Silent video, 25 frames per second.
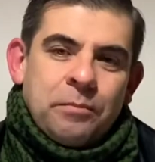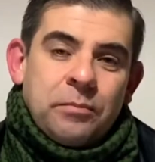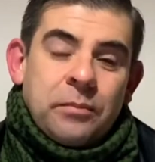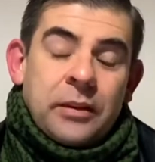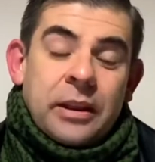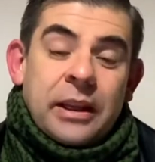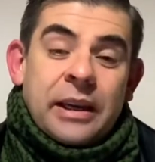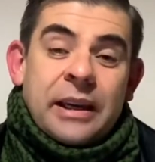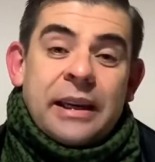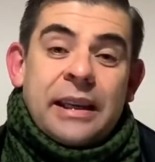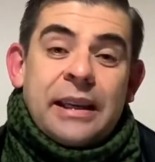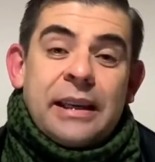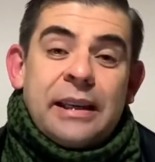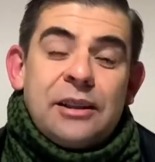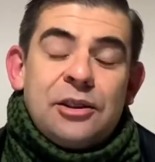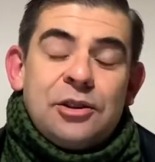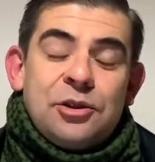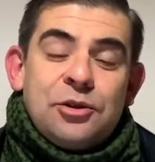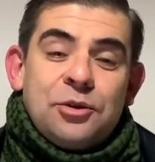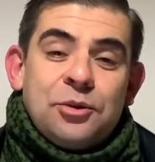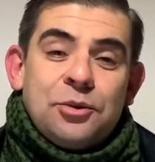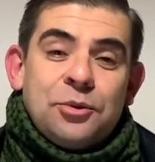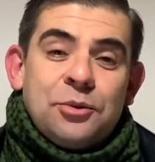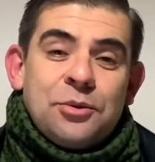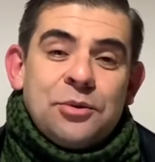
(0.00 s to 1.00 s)

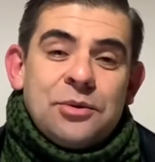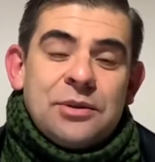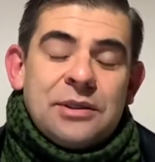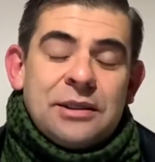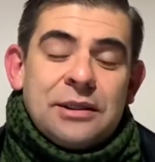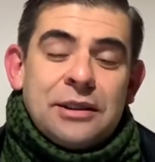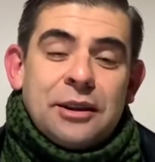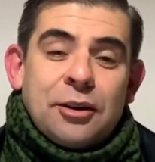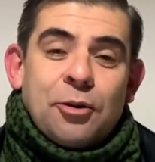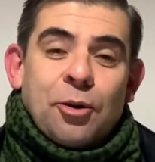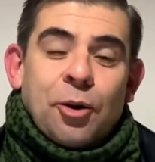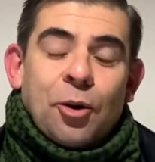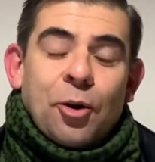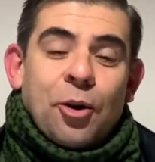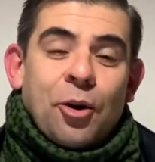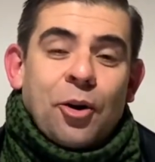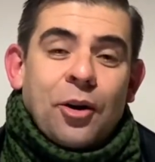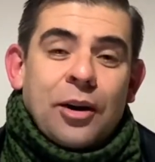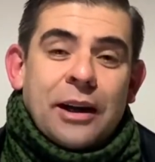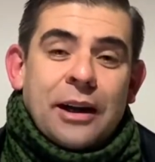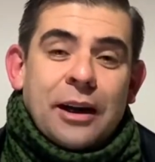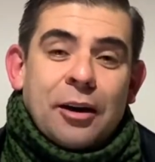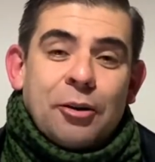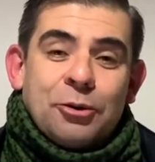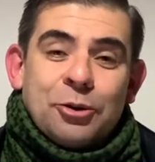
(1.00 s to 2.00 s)
Cristo se
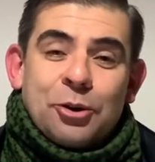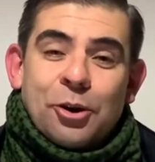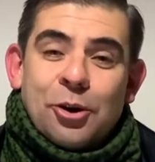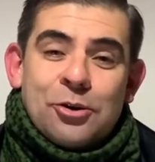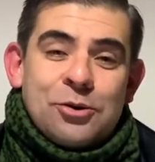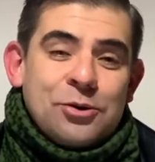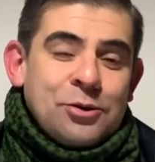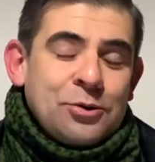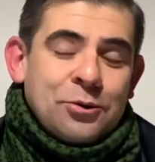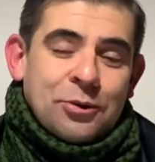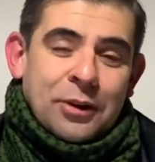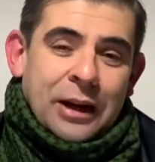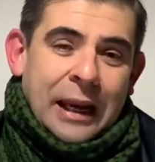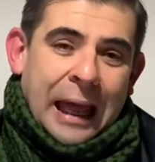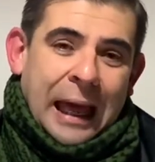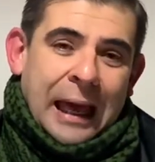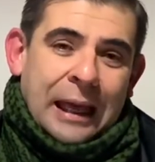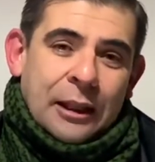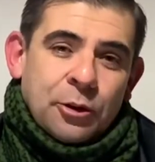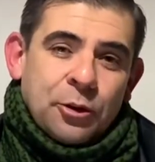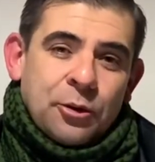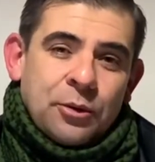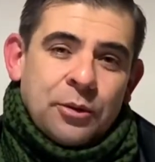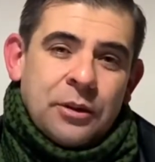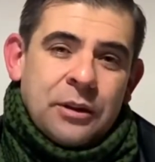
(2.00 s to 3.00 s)
coloca ao nosso
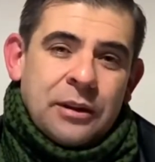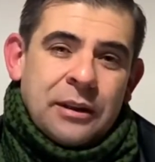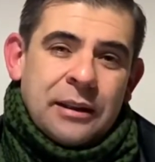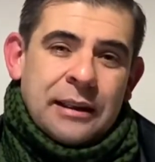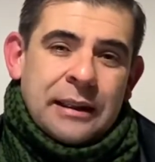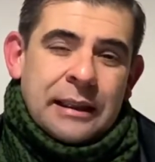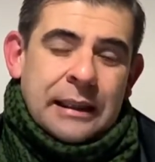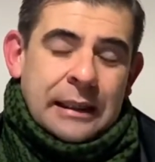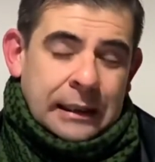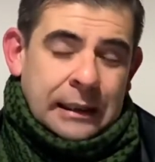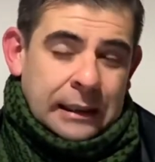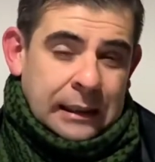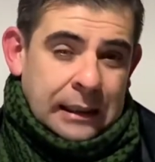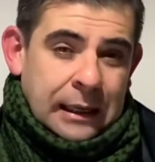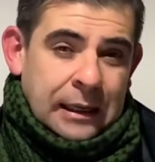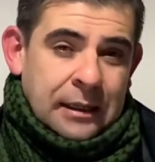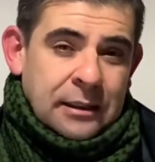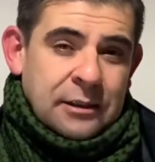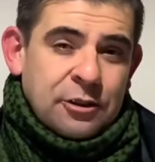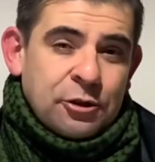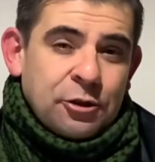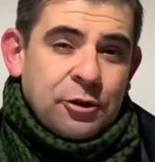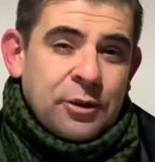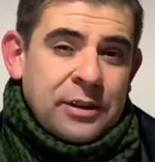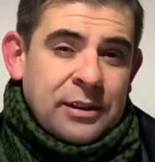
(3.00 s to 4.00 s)
lado nas
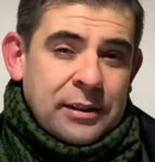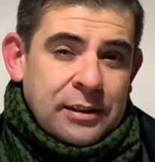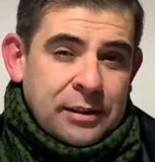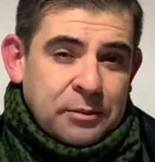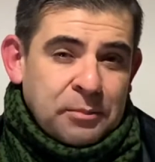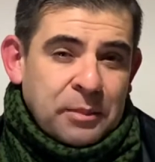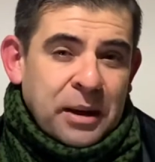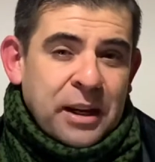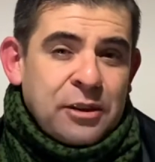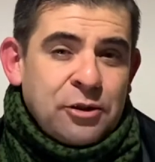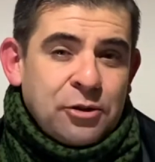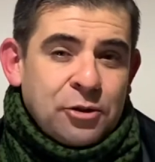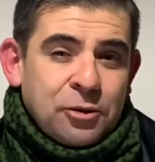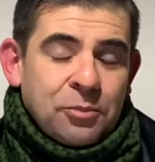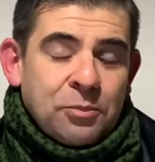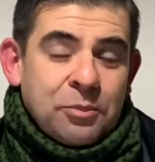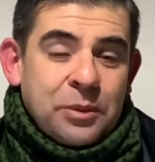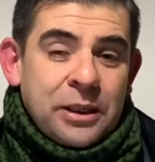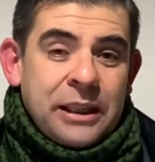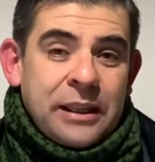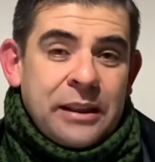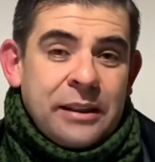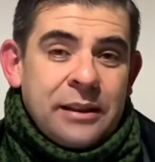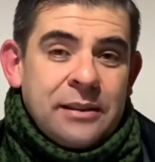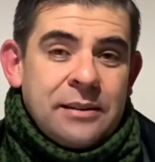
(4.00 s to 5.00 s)
noites mais
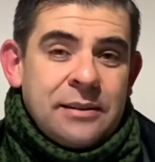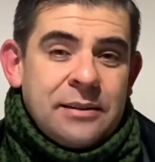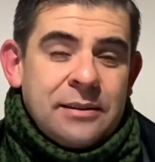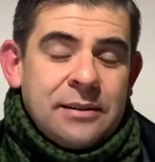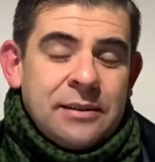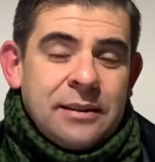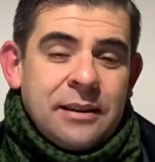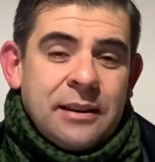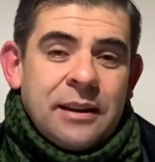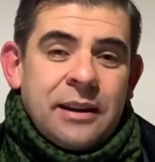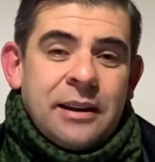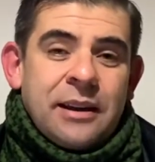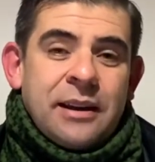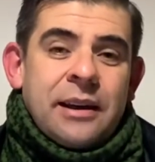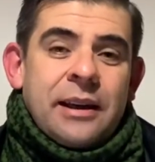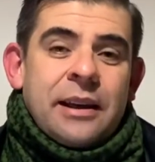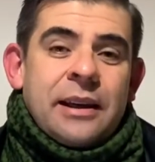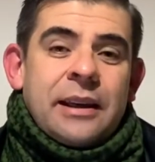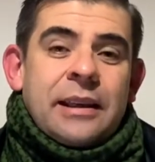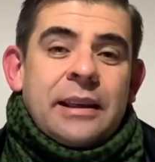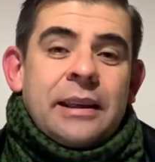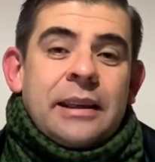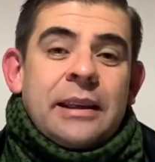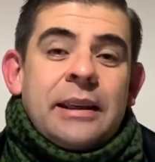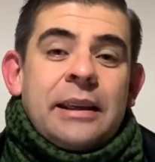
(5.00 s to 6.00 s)
sombrias
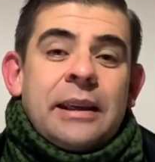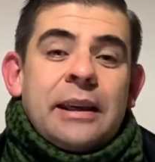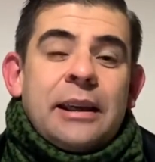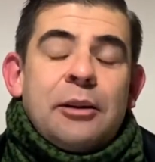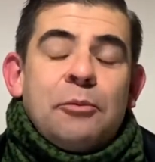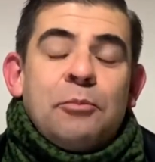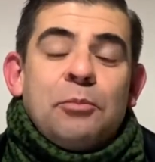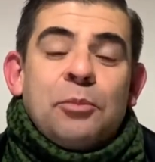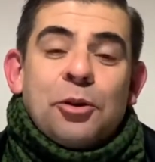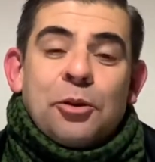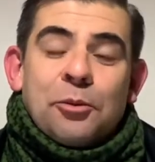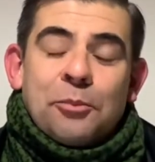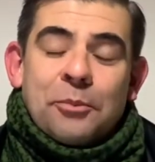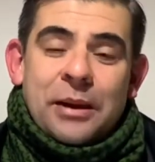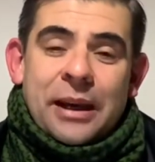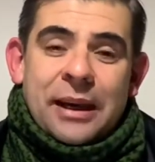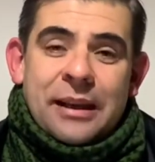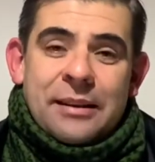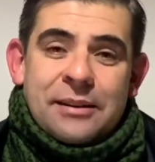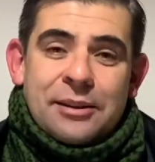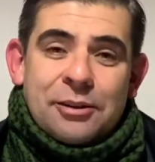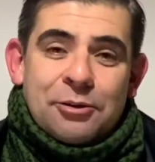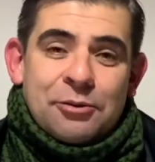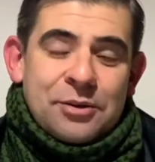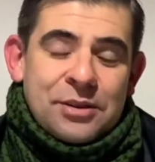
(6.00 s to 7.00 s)
e ele
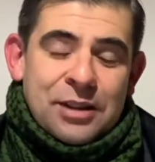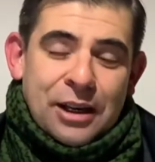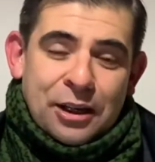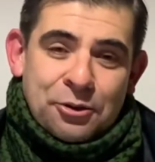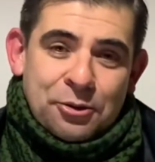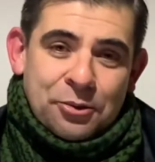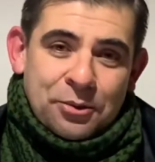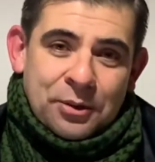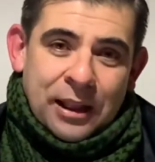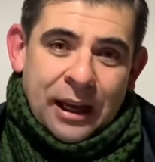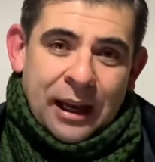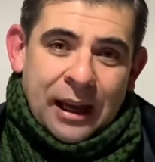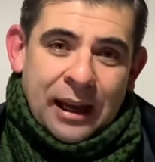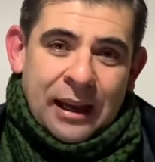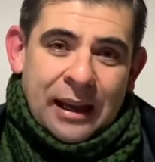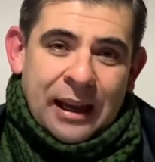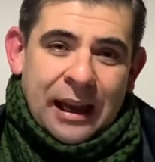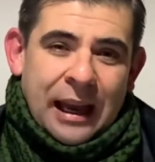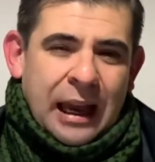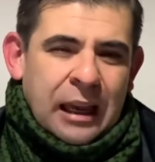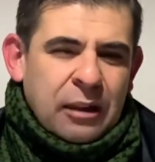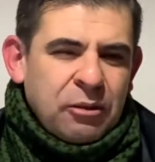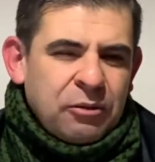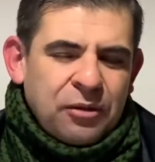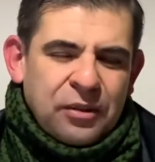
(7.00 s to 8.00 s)
promete nos ajudar
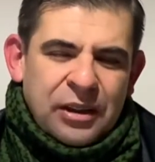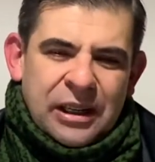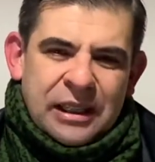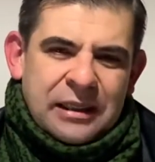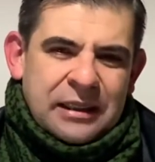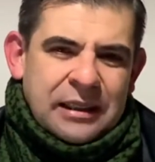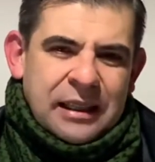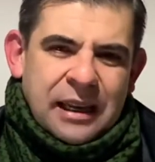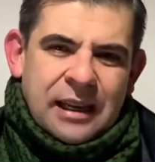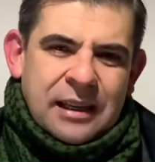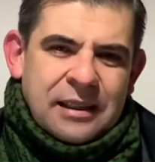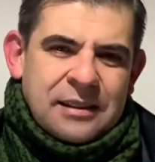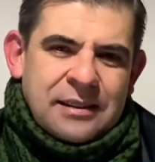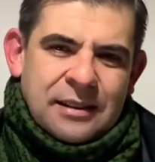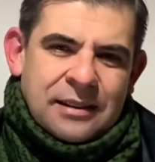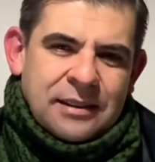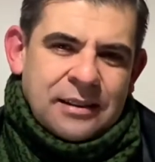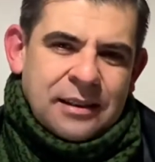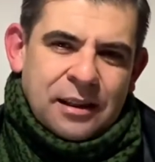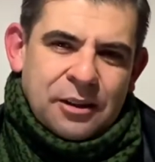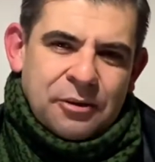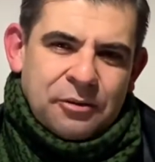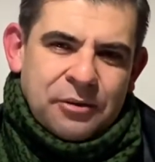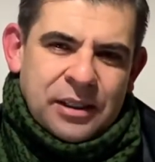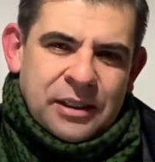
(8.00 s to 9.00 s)
a enfrentar essas
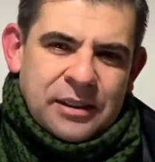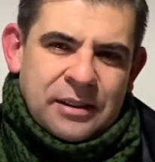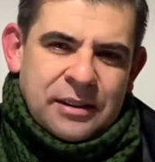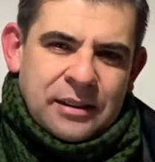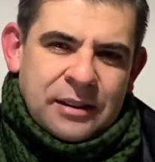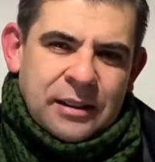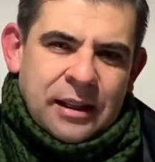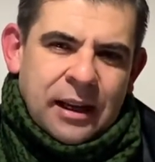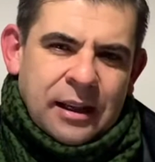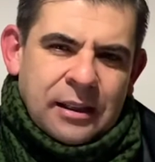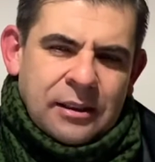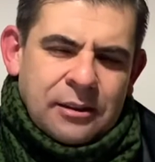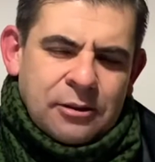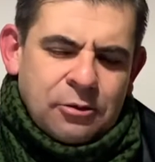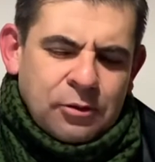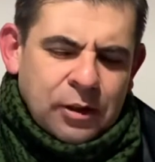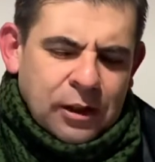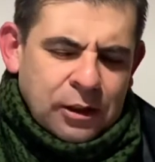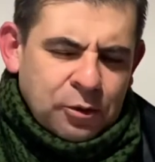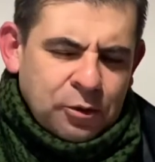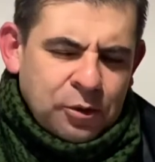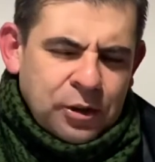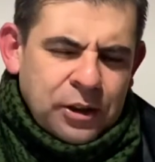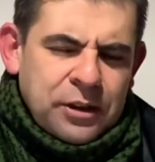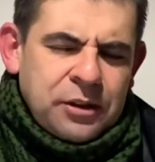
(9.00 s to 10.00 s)
adversidades. Sua
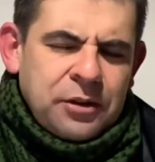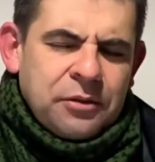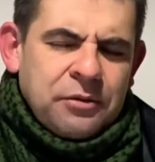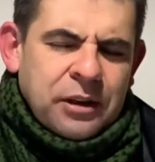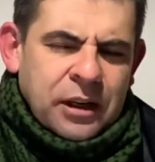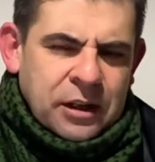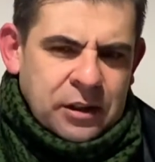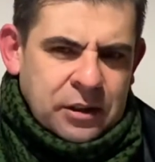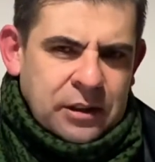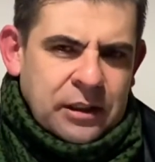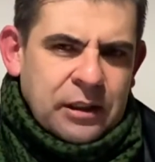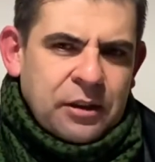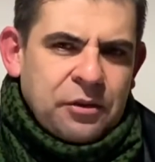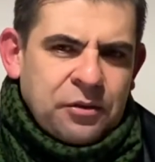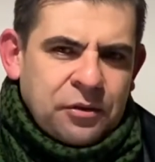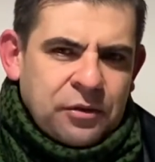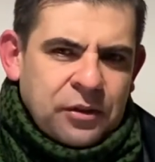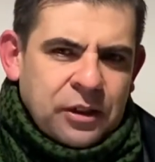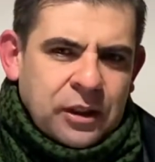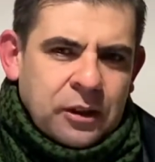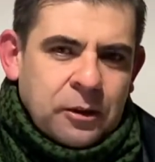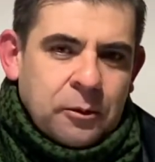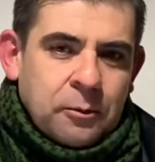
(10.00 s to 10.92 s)
noite vai ter fim.